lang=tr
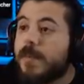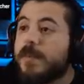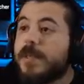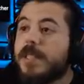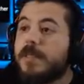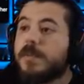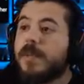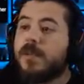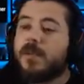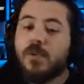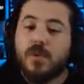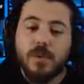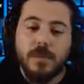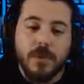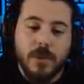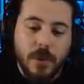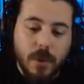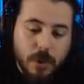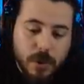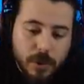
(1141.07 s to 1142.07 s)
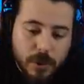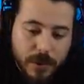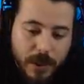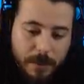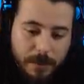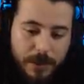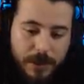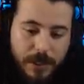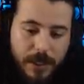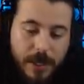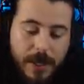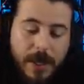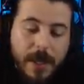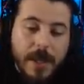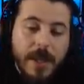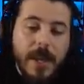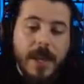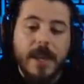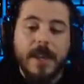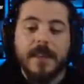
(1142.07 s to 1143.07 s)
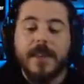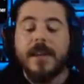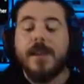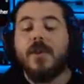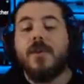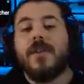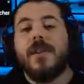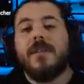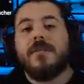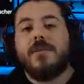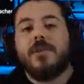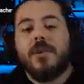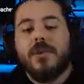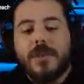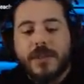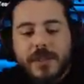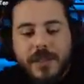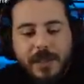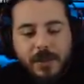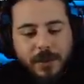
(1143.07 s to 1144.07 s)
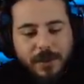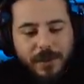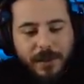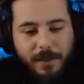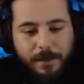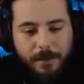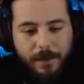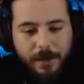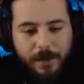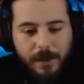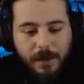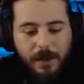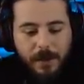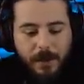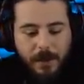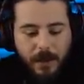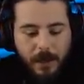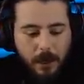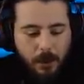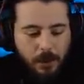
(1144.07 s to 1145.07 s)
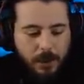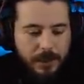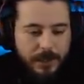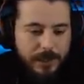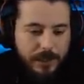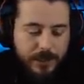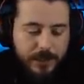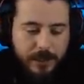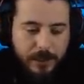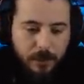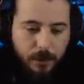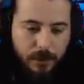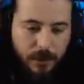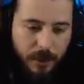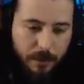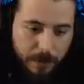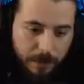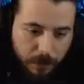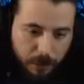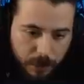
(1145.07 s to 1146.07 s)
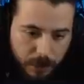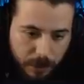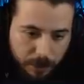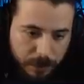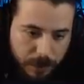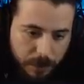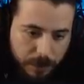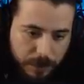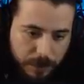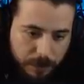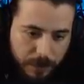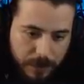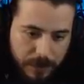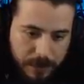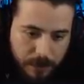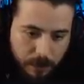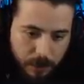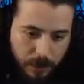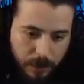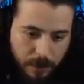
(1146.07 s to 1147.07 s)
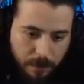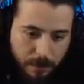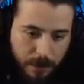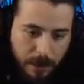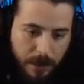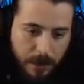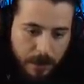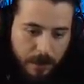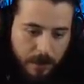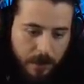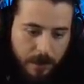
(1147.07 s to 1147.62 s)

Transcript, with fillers: da bizimle tuzumuz olsun demiş. 50 göndermiş. Çok teşekkür ederim. Aurora senin için özel bir vuruş yapacağım şimdi. izle burayı. Bak.